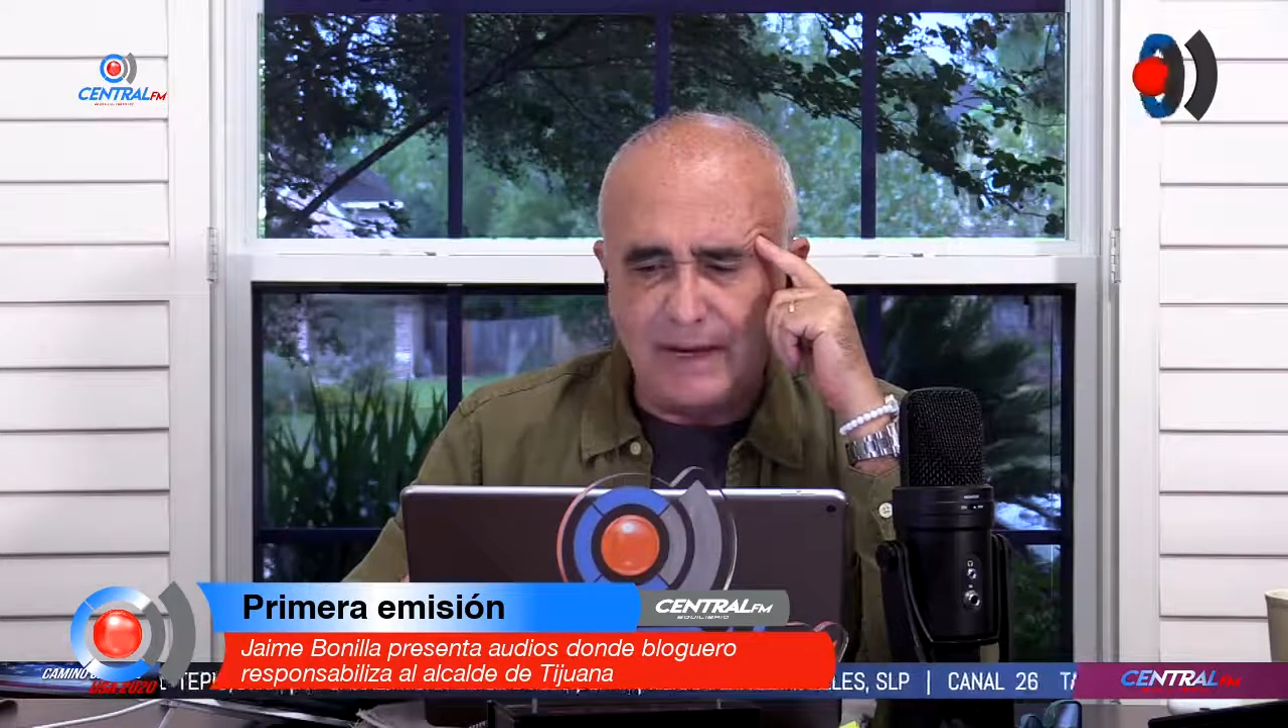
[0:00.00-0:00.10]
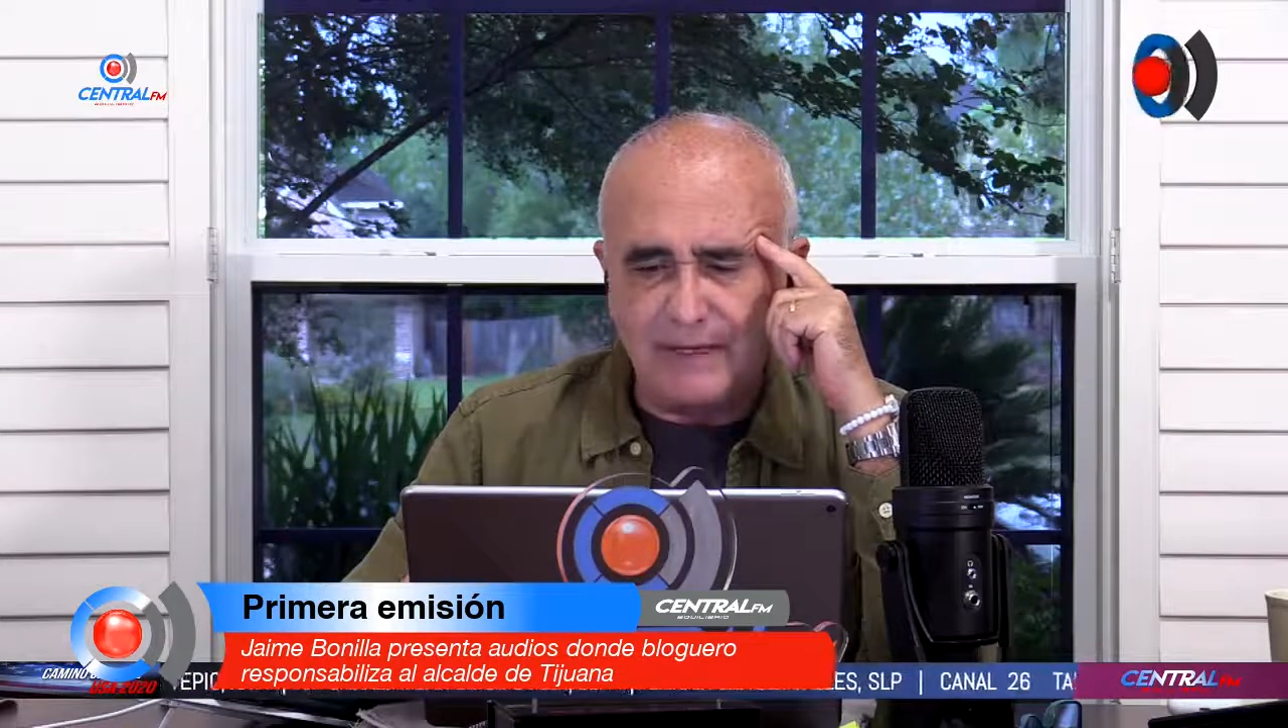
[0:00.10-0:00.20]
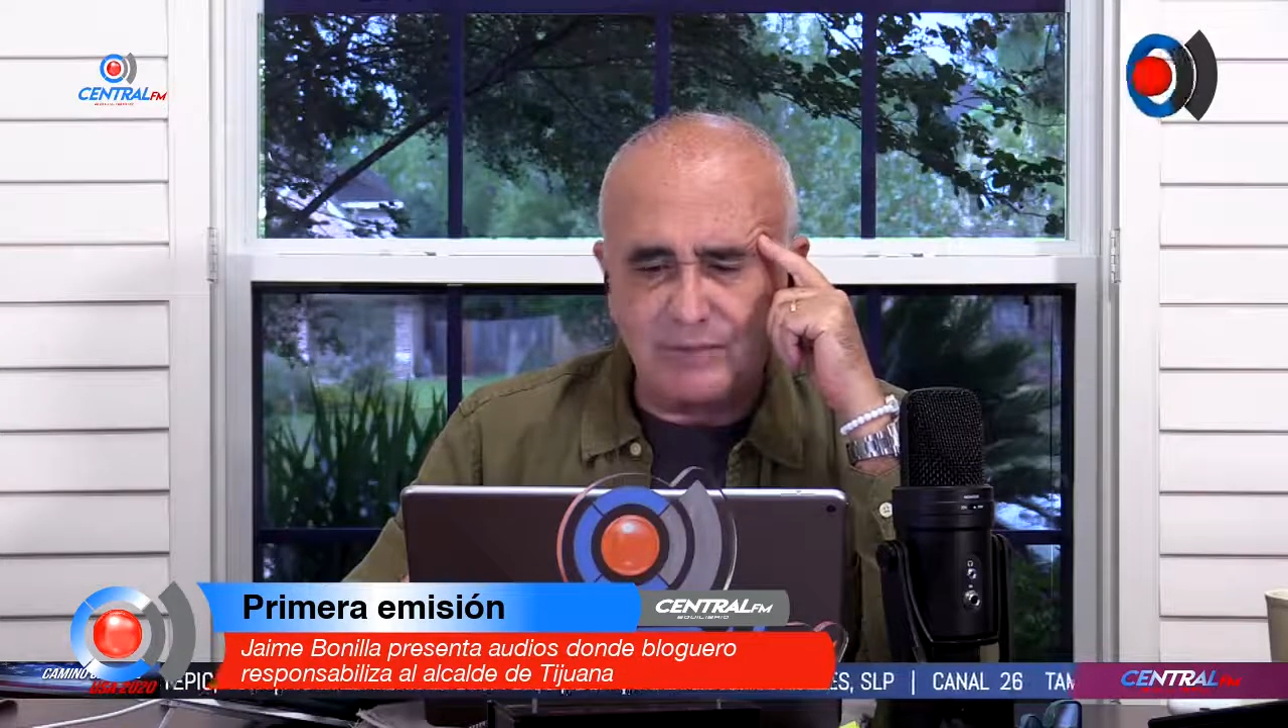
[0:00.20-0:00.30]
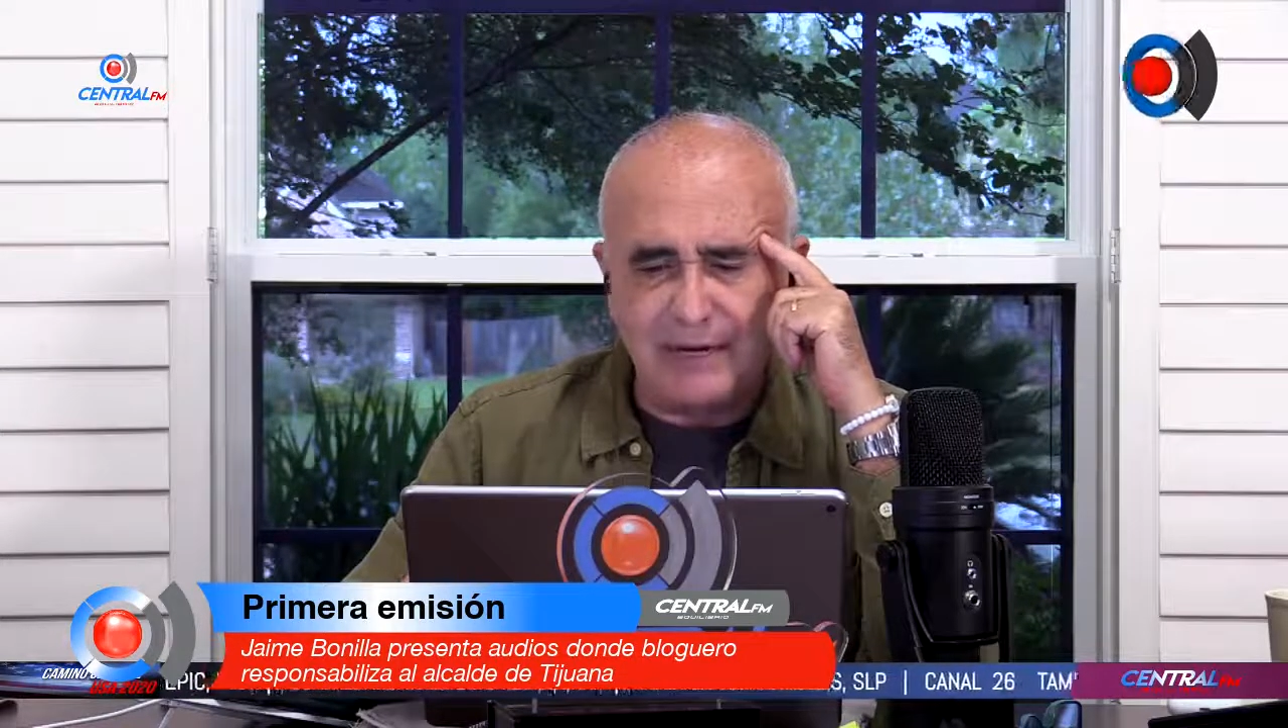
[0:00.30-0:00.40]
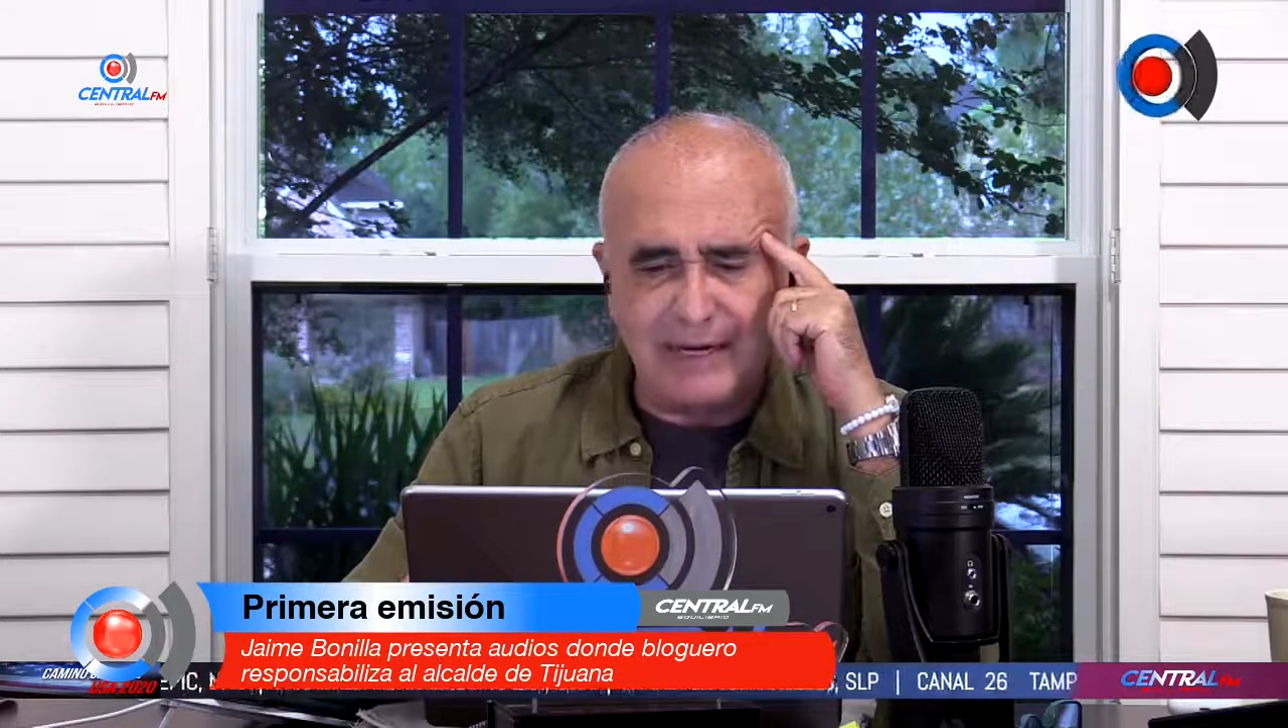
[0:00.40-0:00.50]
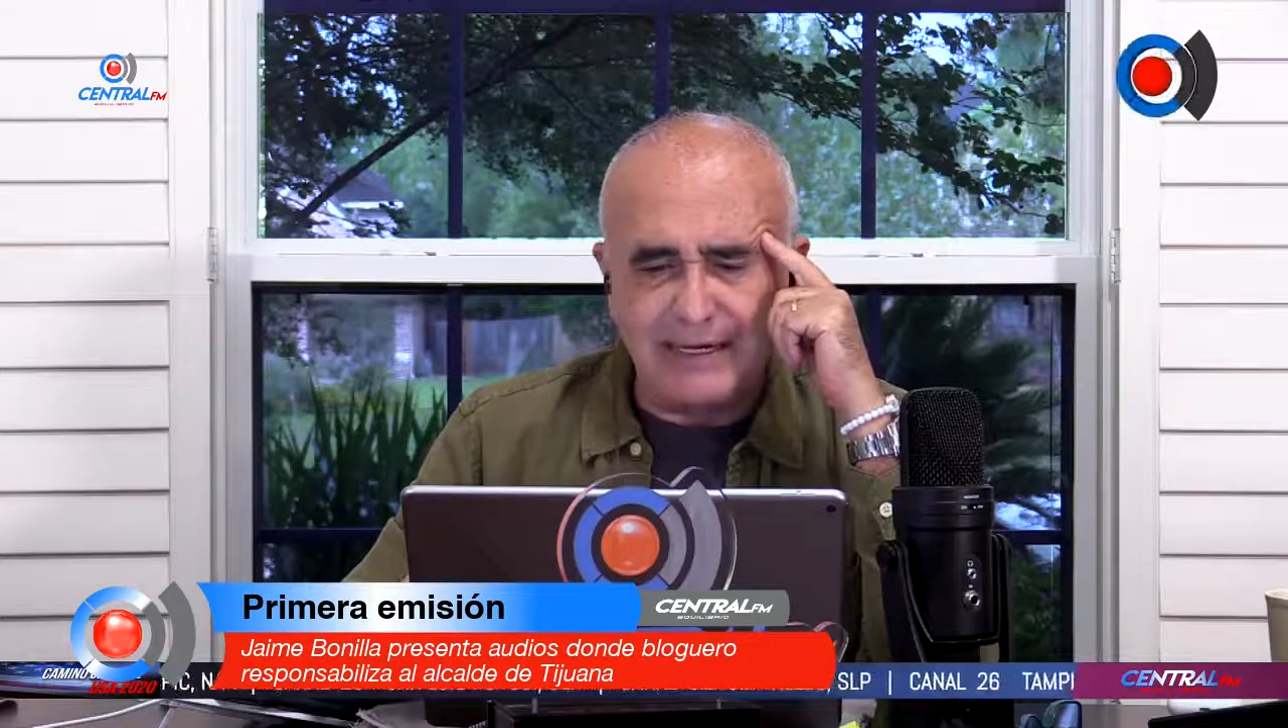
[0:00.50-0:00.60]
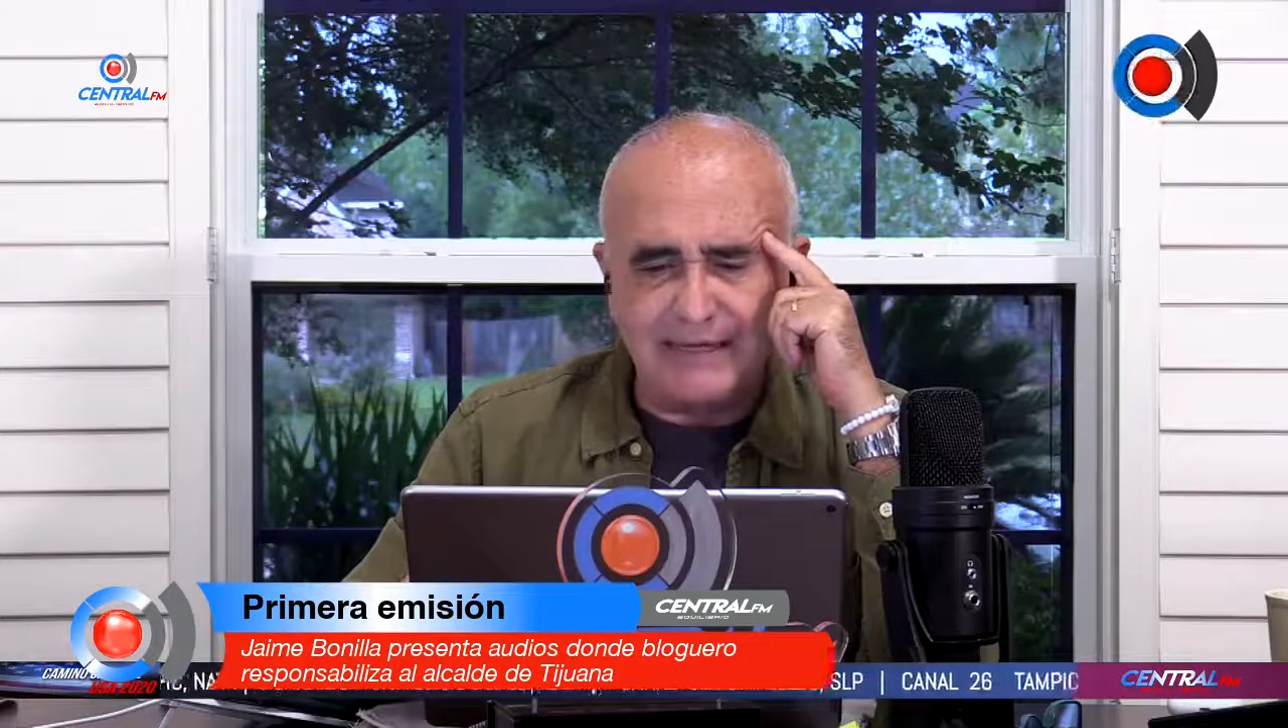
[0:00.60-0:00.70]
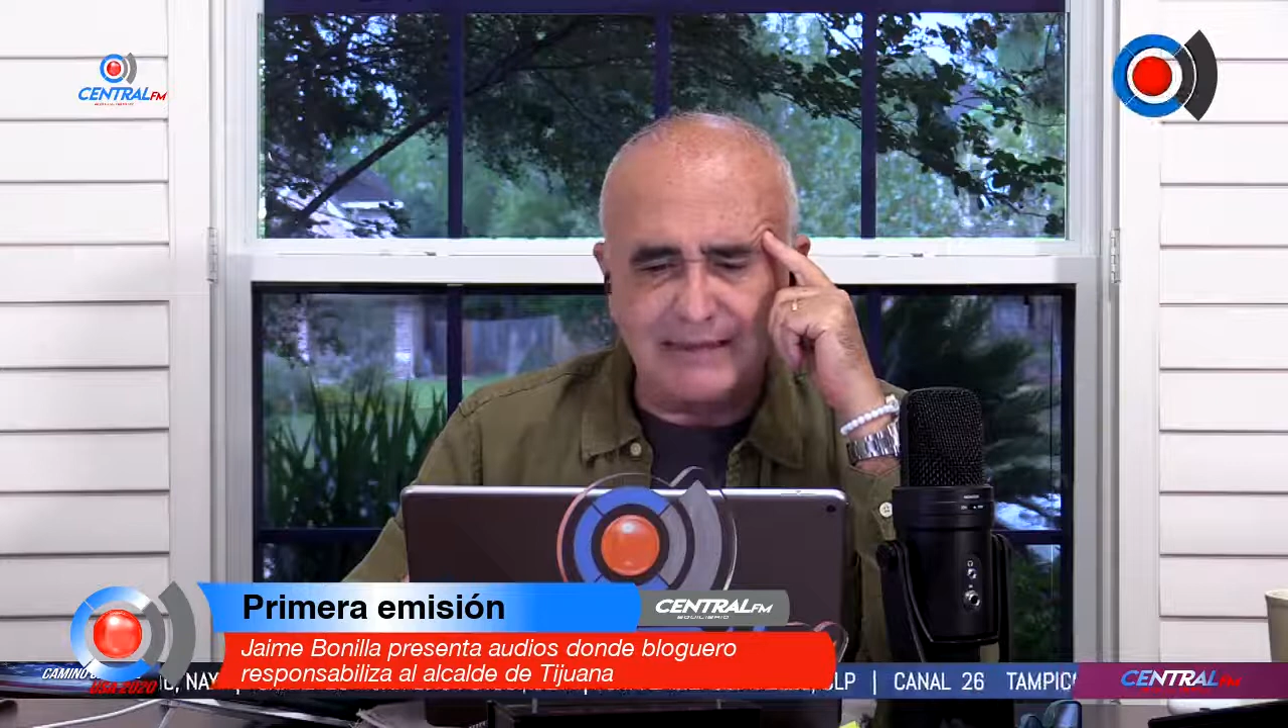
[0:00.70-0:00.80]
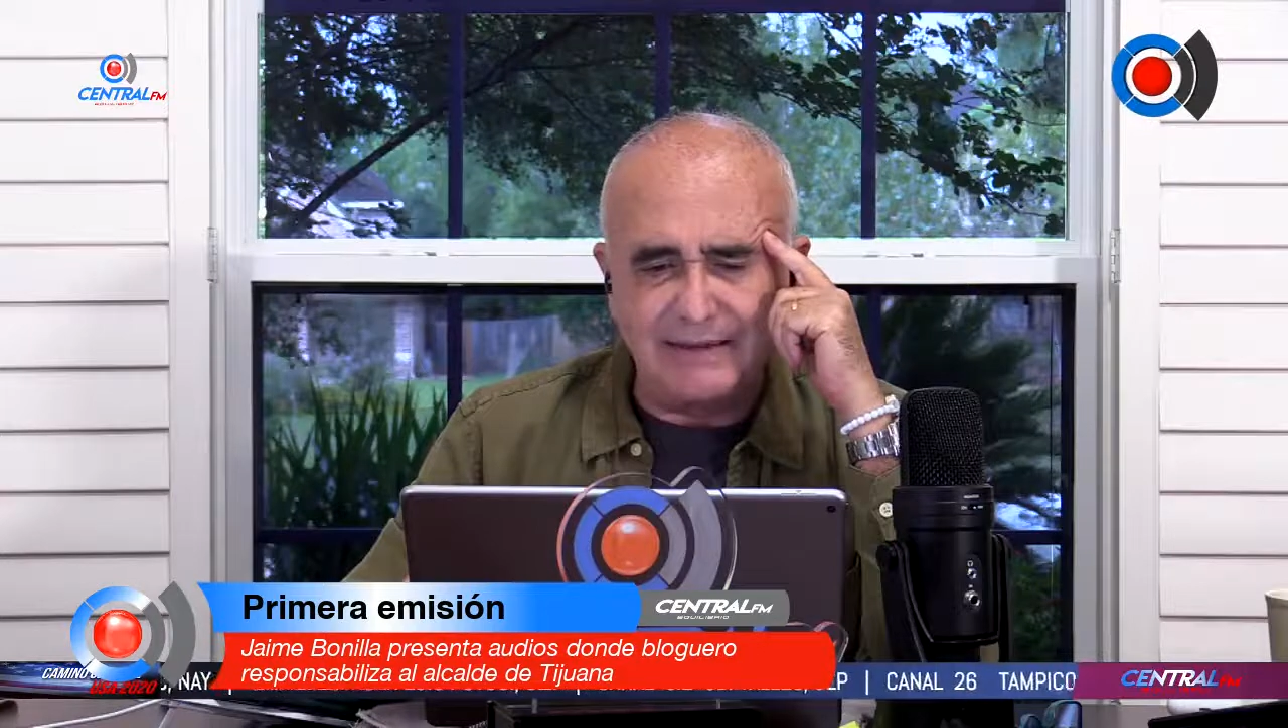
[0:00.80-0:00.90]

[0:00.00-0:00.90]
al actual alcalde